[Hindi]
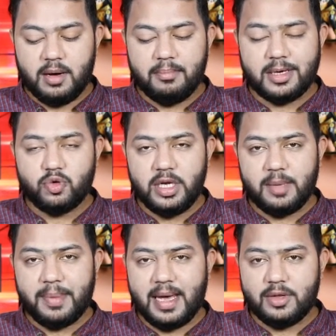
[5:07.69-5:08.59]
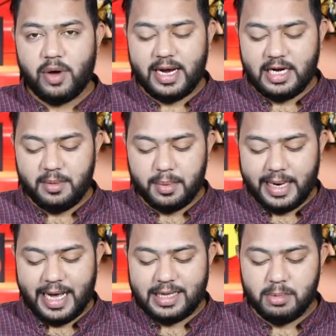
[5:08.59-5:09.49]
मसूरी की पहले तो आई टी
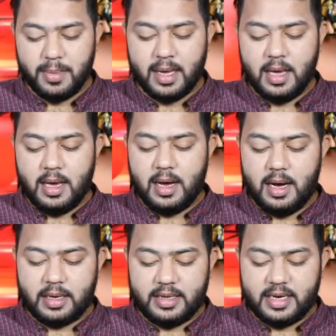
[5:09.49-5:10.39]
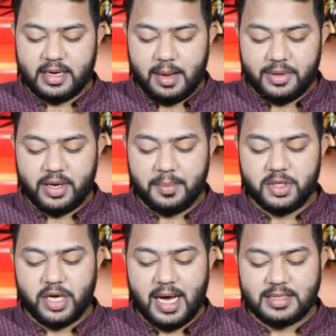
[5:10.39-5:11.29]
अकादमी में केंद्रीय गृह मंत्री अमित
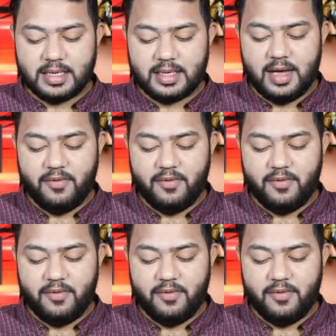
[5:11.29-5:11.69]
शाह आ सकते हैं